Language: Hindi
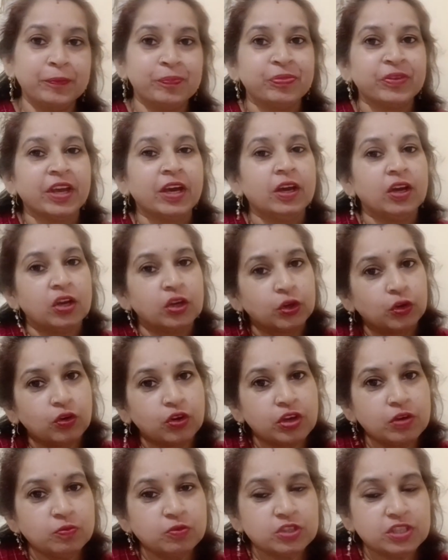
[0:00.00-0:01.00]

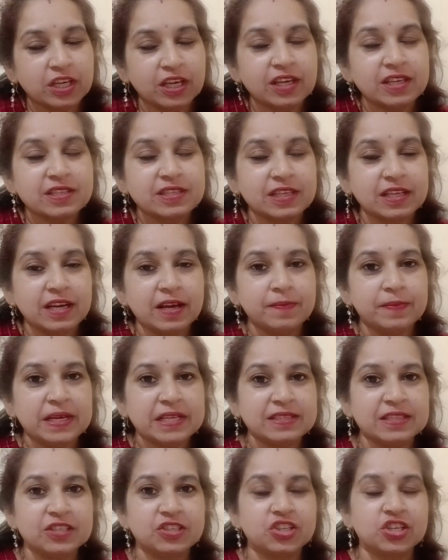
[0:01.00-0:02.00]
क्योंकि मुझे किसी ने
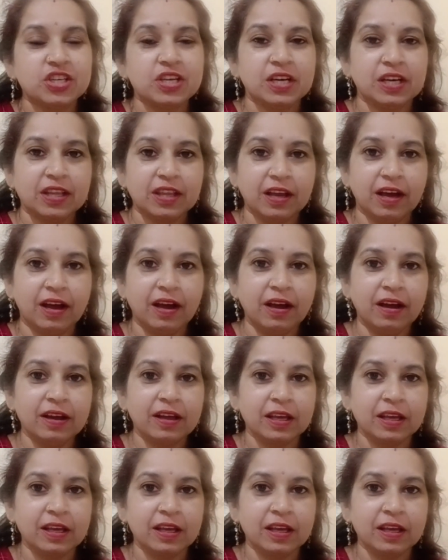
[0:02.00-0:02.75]
मैसेज किया था